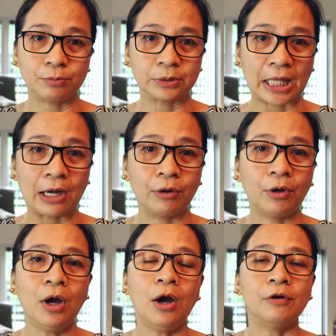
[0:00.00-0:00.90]
yung
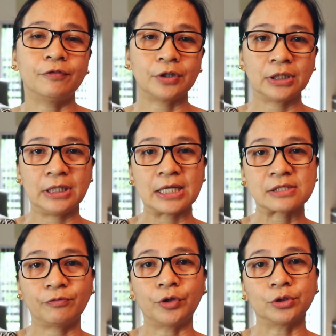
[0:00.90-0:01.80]
tao for the
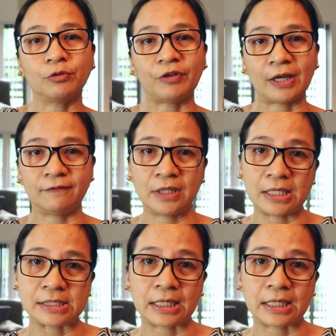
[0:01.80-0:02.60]
next 4 to 5 days.